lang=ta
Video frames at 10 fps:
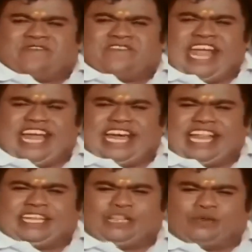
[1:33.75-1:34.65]

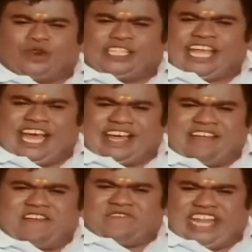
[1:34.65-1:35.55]
வேலைக்காரன் தின்னது போத்தான்
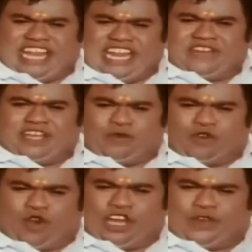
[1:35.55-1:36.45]
வெளியில
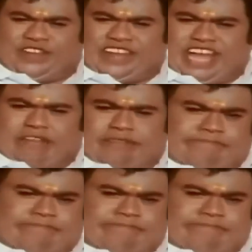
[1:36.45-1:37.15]
விக்கிறோம்னு கொள்கை உடையவனா